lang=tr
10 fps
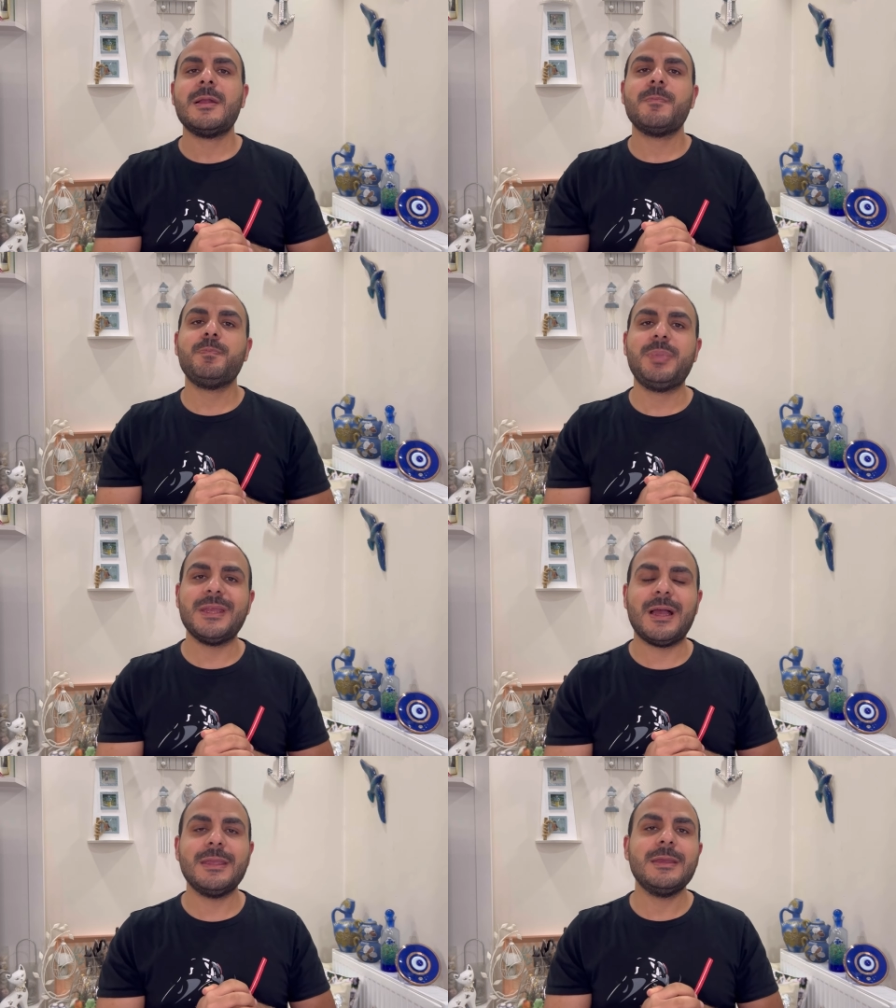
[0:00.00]
bir
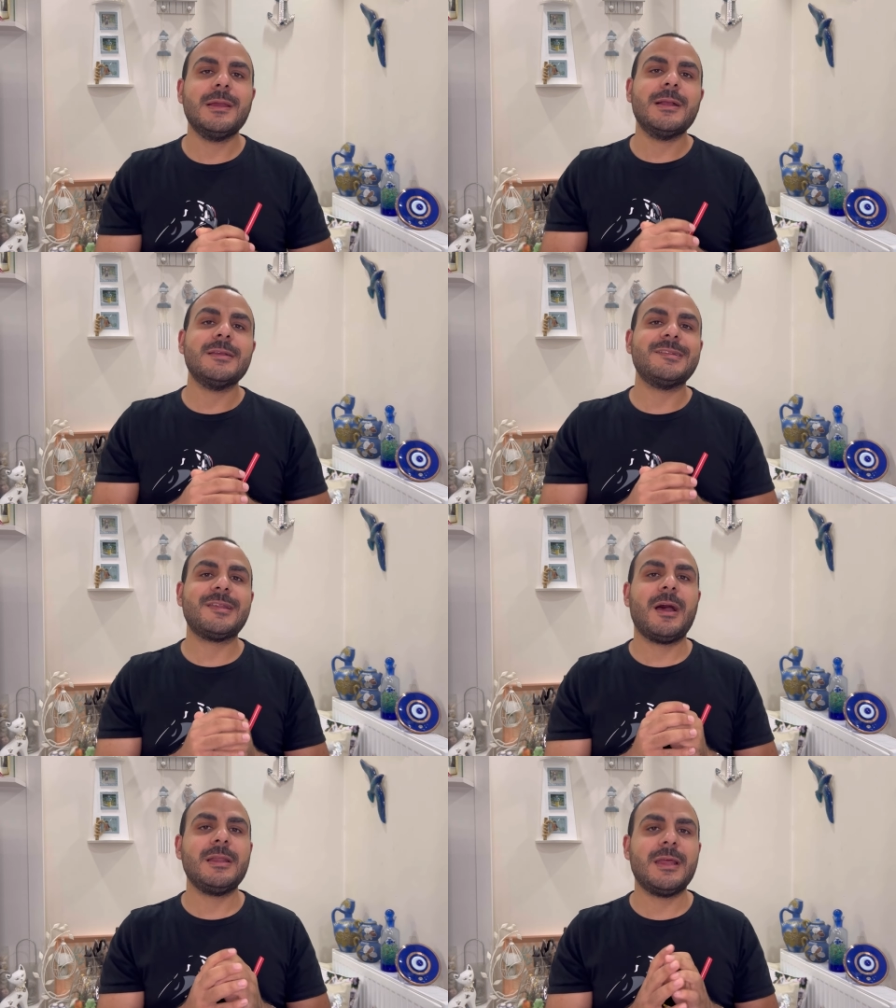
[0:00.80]
ay
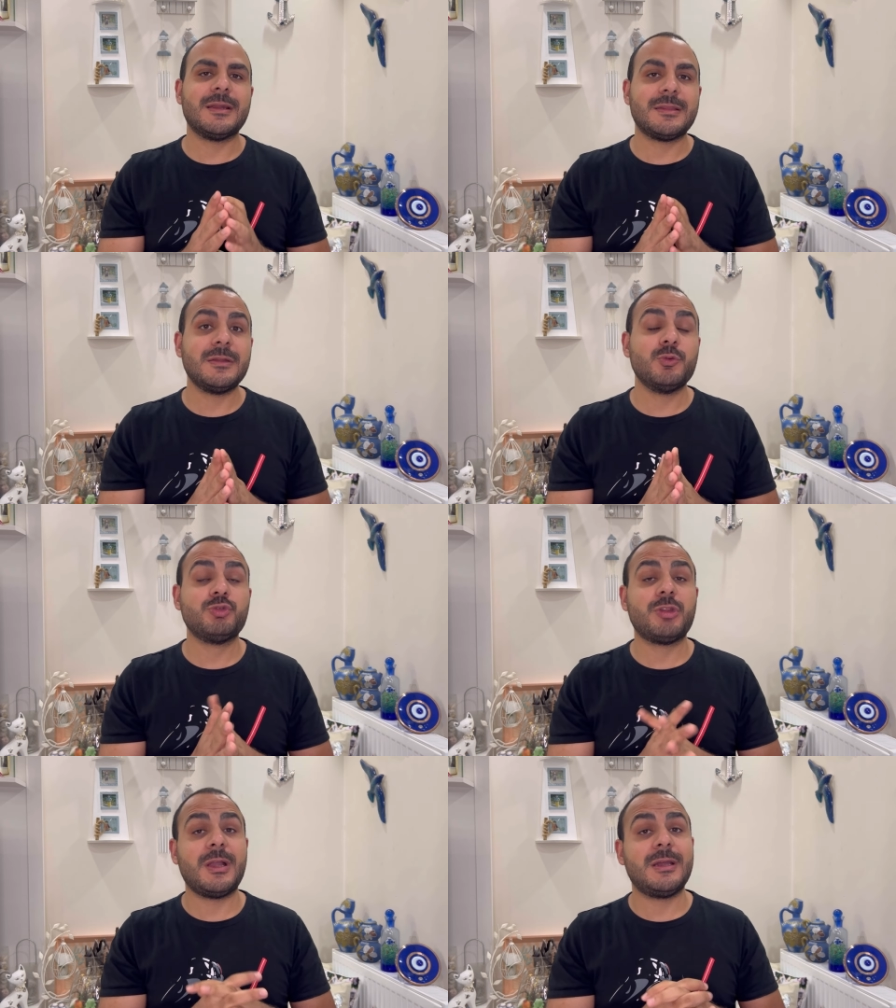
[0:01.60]
sağlardan
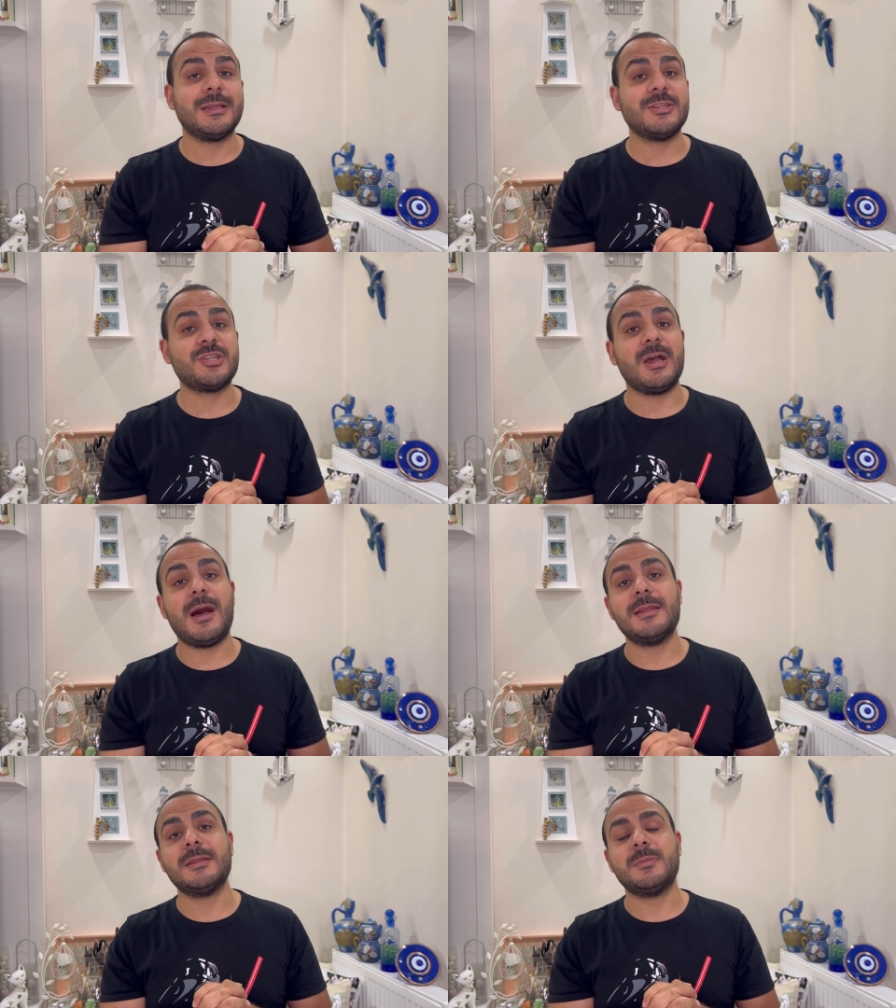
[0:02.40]
uzak kalacağı
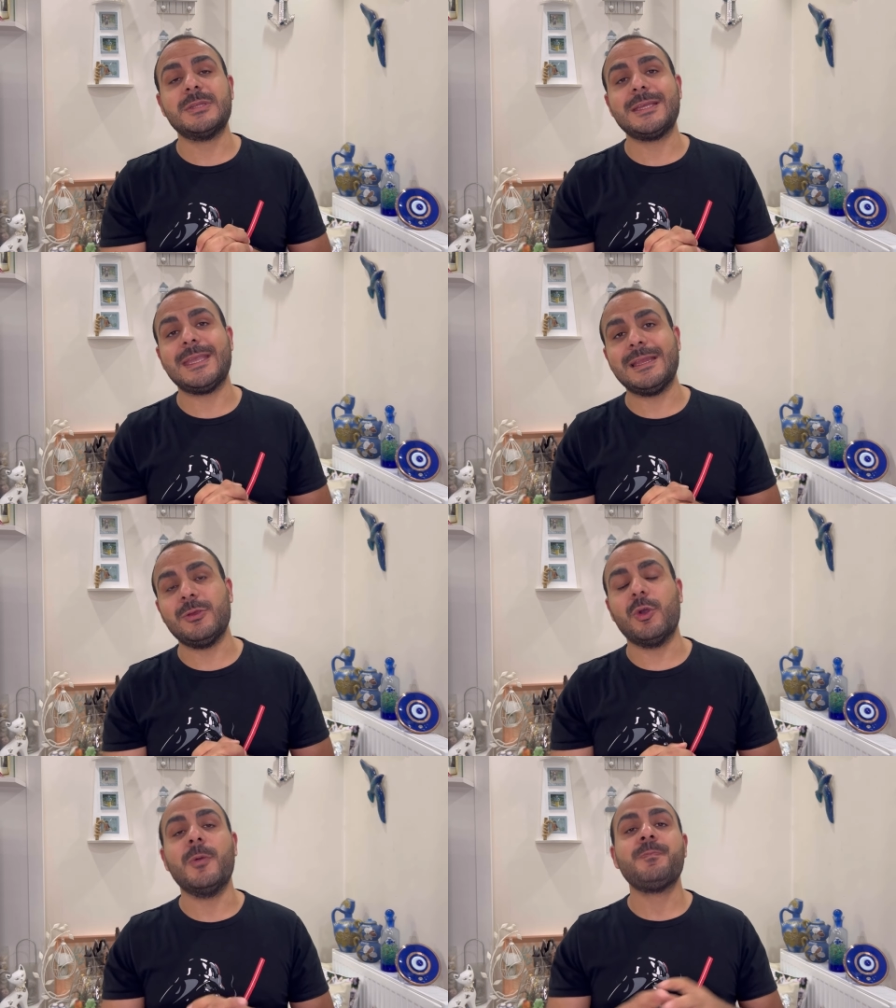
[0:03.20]
anlamına
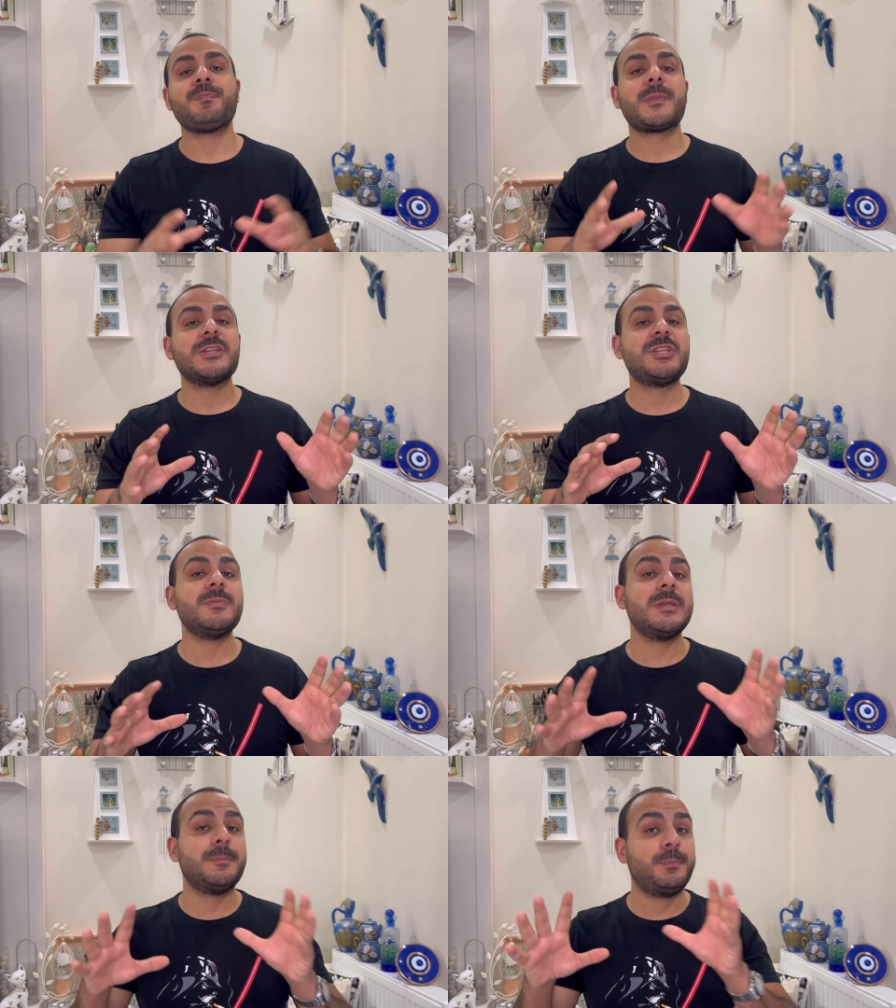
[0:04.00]
geliyor.
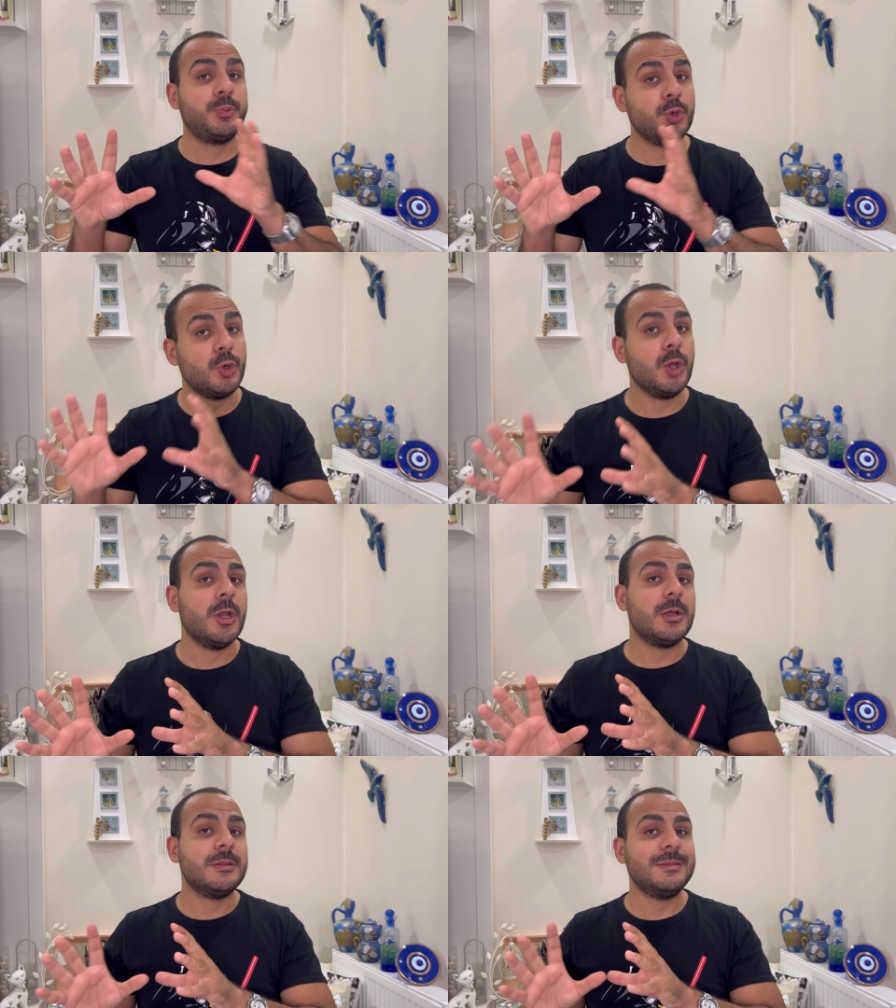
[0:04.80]
Şimdi bu
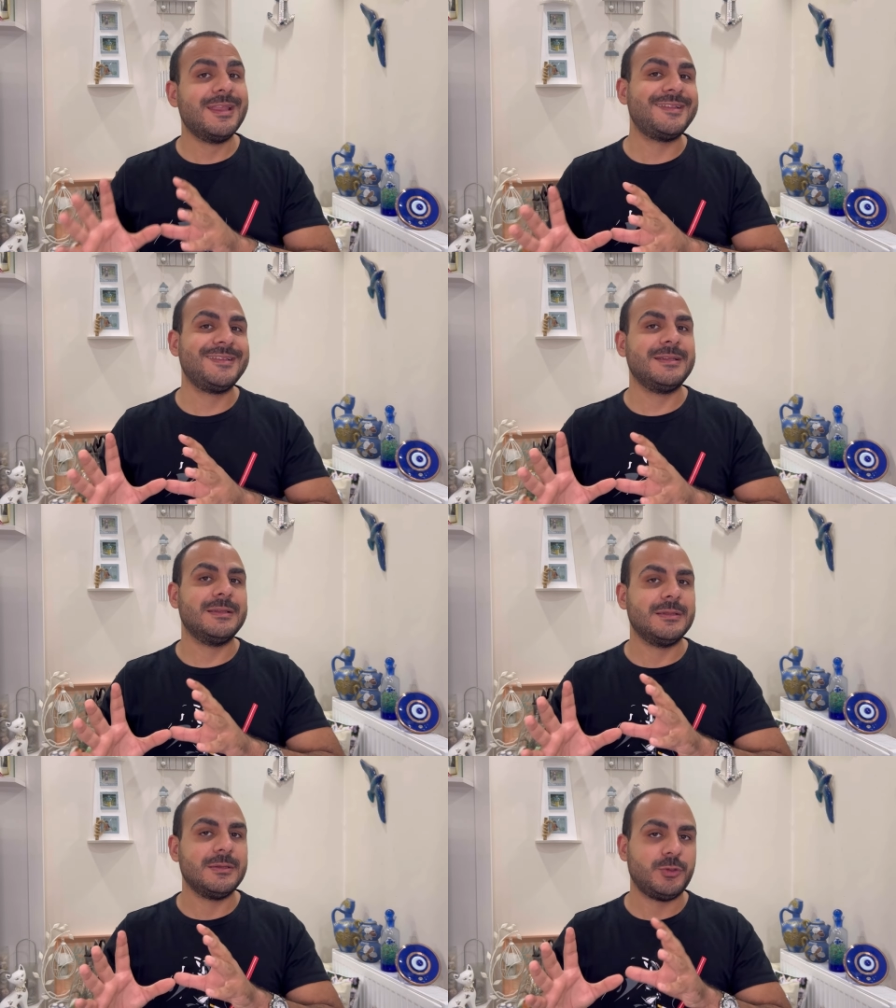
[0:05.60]
nasıl
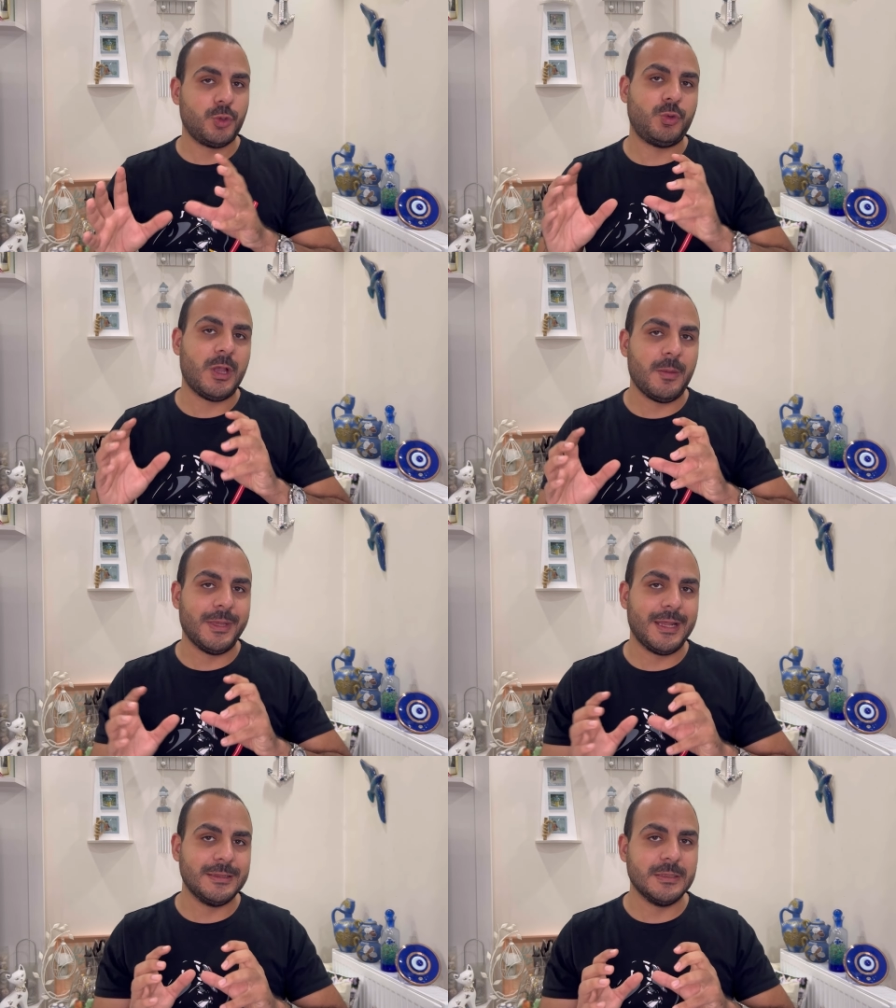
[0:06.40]
kötü haber
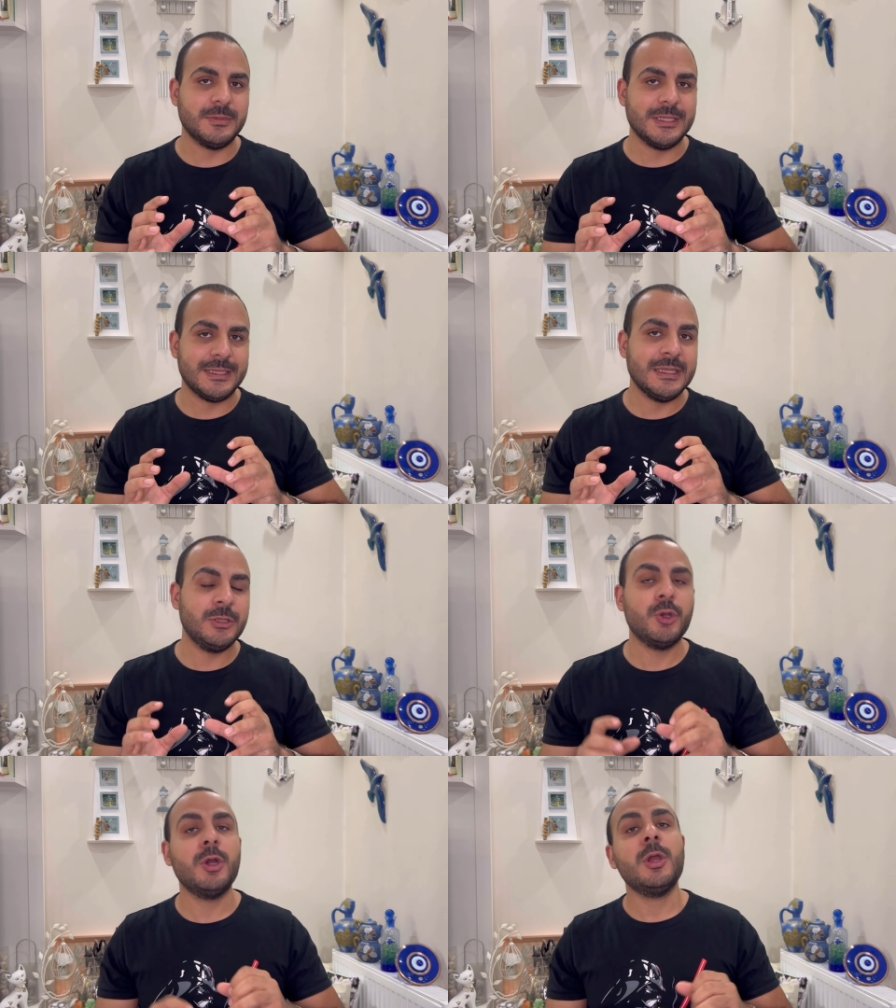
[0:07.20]
anlamına
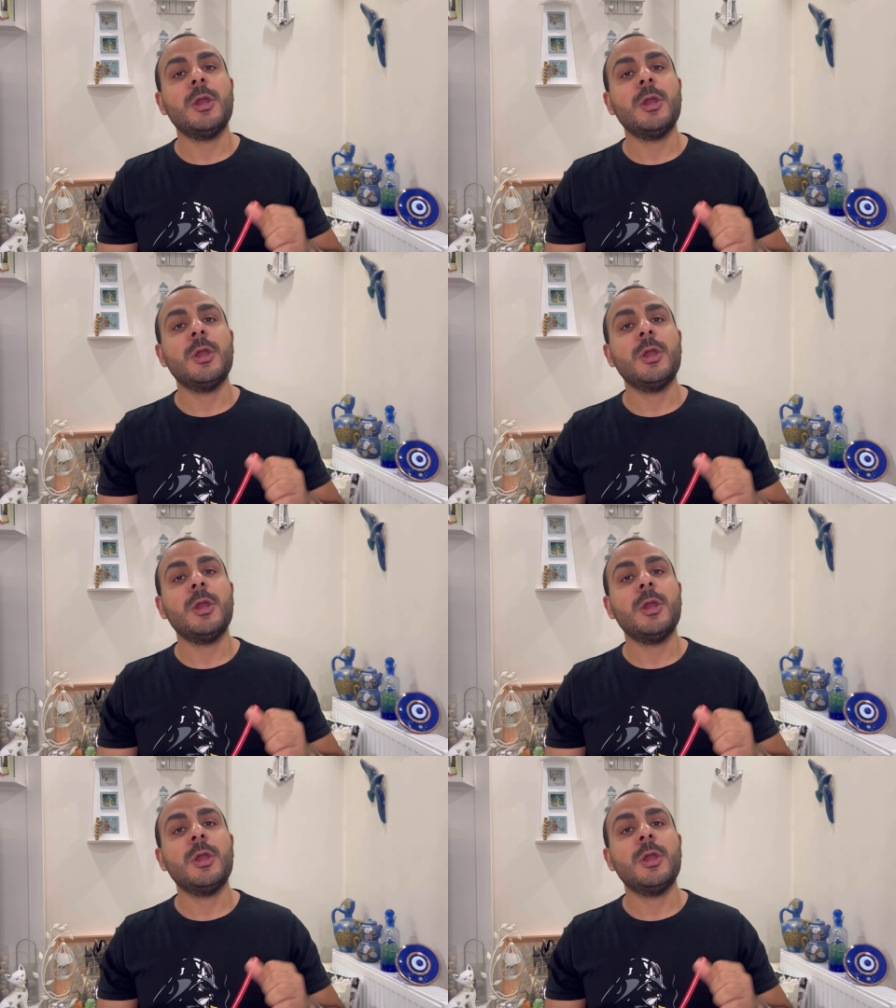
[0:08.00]
geliyor?